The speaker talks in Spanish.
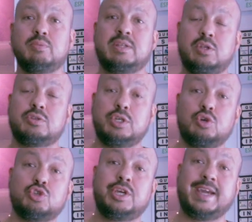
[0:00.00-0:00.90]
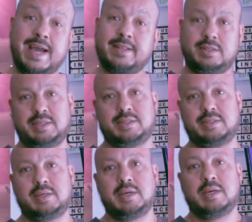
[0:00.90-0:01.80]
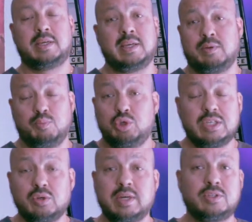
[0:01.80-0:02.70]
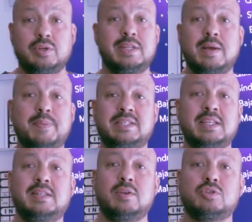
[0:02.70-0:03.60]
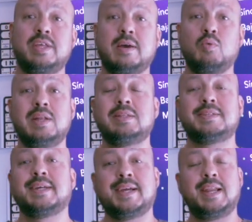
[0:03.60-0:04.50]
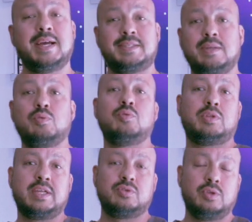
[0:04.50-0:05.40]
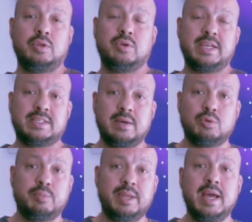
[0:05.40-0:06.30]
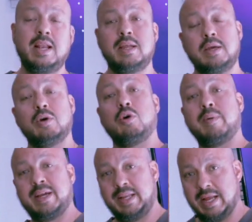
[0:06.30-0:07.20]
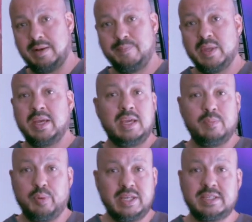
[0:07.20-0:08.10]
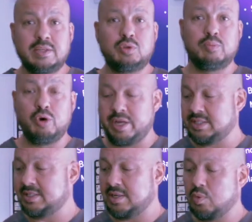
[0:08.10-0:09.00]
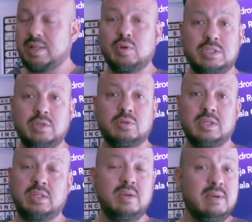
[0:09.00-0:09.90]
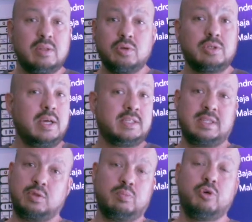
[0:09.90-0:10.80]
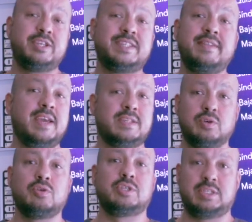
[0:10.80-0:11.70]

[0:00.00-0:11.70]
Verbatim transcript: endometriósicos gigantes, que en muchas ocasiones la paciente no se da cuenta hasta que le hacen un ultrasonido ya sea abdominal o vaginal. Y pueden ser tumores desde 4 o 5 centímetros hasta tumores de 10 o 12